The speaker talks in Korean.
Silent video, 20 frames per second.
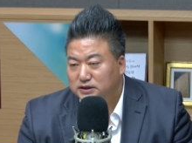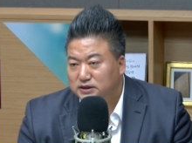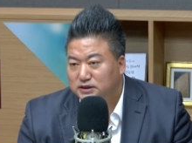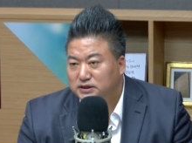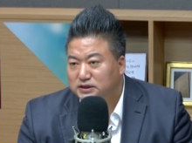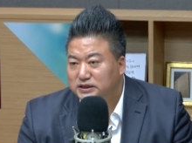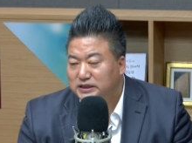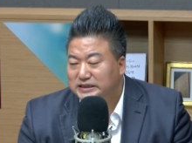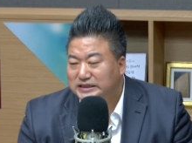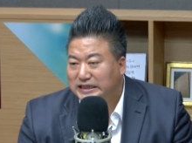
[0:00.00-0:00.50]

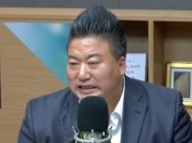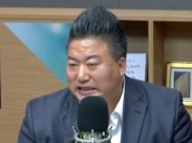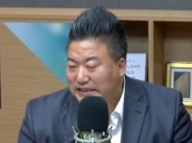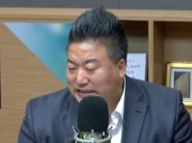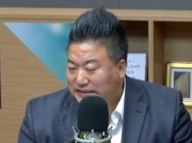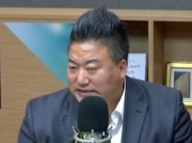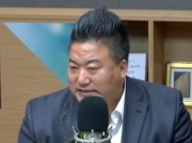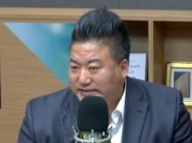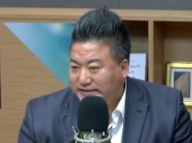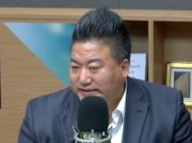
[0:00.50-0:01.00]
크게
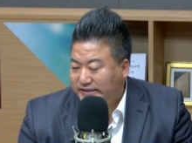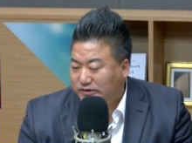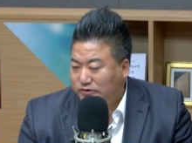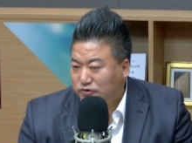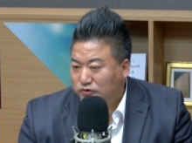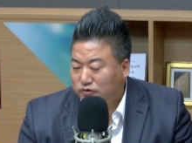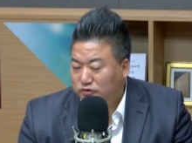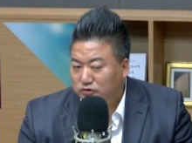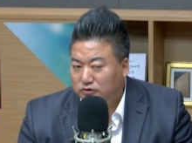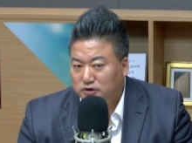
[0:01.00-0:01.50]
달라지지
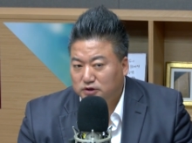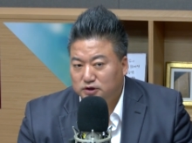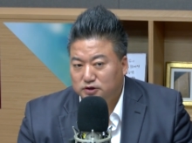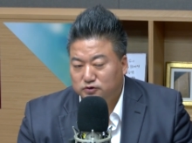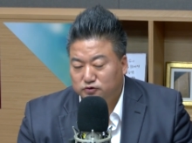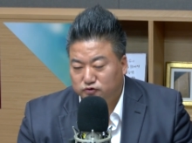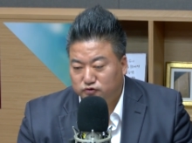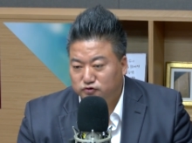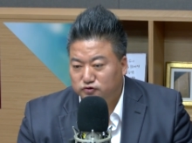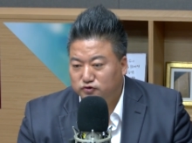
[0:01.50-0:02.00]
않고
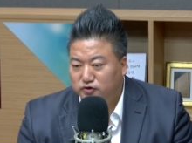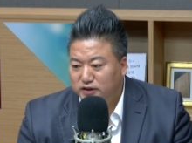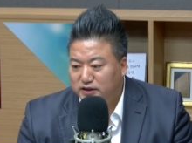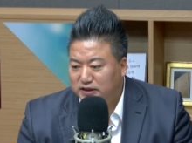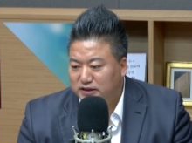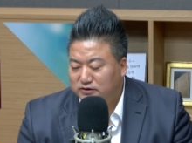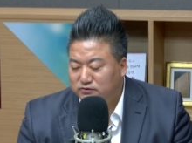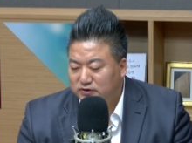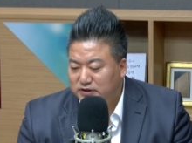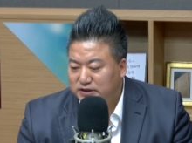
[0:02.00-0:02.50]

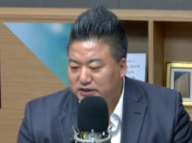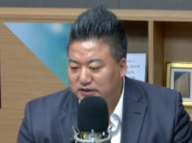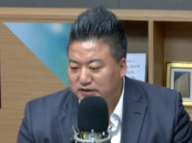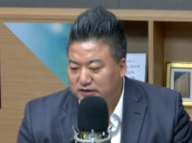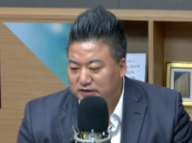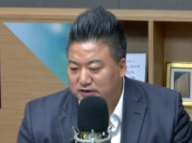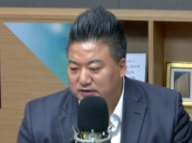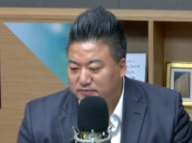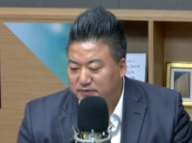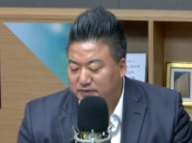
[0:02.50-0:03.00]
준수해야 되는
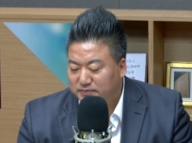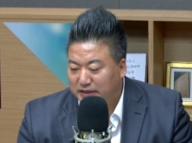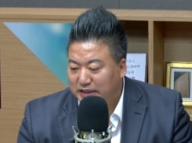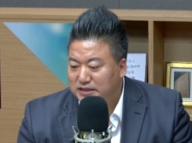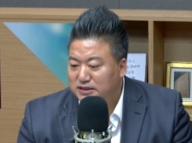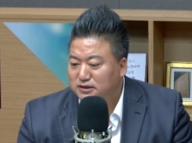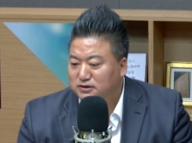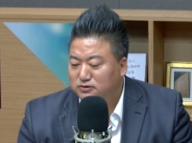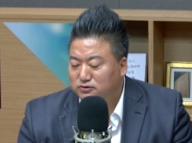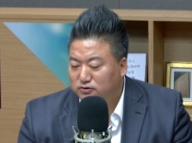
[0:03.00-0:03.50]
원칙들은 있습니다.
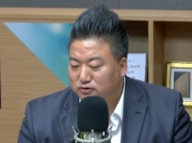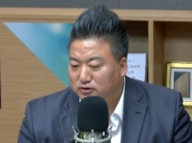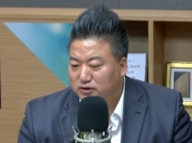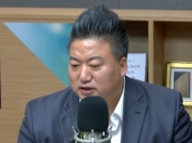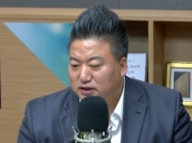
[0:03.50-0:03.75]
마스크도